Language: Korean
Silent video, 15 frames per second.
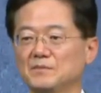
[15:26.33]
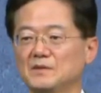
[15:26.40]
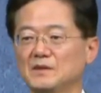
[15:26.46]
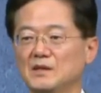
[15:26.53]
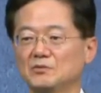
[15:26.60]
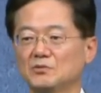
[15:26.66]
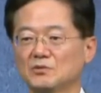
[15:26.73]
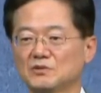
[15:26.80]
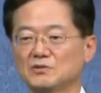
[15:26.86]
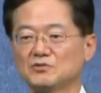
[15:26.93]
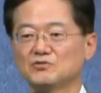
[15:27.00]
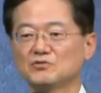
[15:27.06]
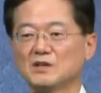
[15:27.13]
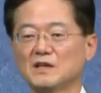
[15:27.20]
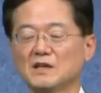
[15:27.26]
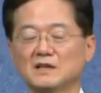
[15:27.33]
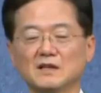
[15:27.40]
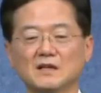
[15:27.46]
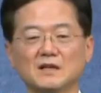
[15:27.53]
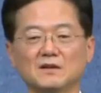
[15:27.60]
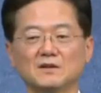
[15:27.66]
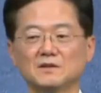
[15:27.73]
나도 그 중에
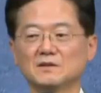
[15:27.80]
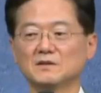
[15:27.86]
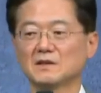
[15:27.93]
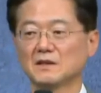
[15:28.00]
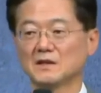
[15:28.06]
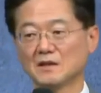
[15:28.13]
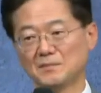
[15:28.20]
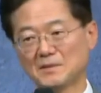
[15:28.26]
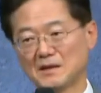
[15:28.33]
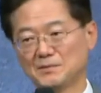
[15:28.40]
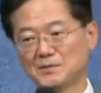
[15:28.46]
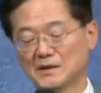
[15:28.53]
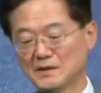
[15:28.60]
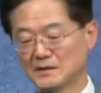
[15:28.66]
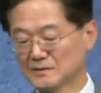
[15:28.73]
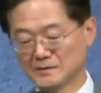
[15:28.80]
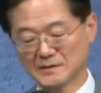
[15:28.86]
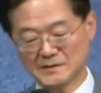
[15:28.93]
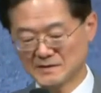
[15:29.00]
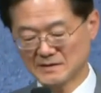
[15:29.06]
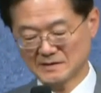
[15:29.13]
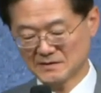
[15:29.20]
하나 어떻게인가 밟아가는
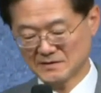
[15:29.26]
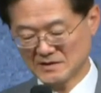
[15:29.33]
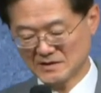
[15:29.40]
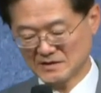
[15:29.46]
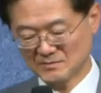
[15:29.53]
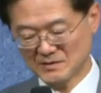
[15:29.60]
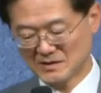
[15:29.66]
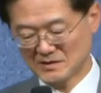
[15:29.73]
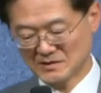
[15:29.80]
거겠지. 그렇지 않습니다.